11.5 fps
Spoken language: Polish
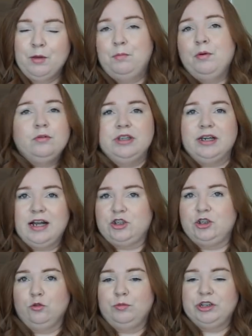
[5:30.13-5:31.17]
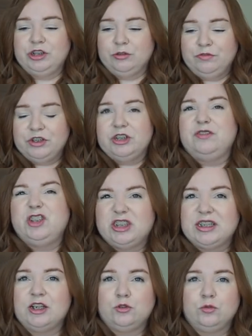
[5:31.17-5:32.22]
bo nie każdy lubi się, wiecie,
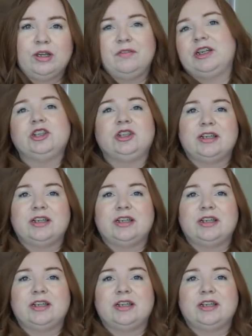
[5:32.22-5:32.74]
wciskać tutaj w jakieś